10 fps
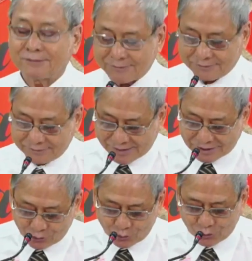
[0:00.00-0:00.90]

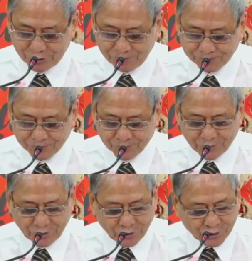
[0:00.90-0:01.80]
khát uống,
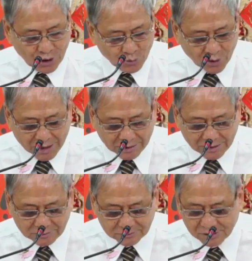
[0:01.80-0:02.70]
không có khả
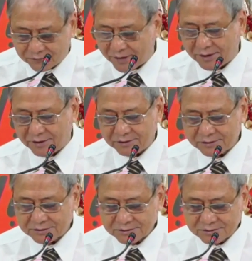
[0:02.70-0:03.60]
năng tự vệ,
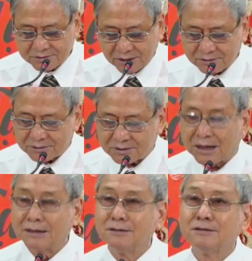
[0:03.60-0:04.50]
rất
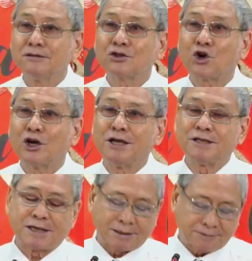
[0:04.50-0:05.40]
cần có người chặt.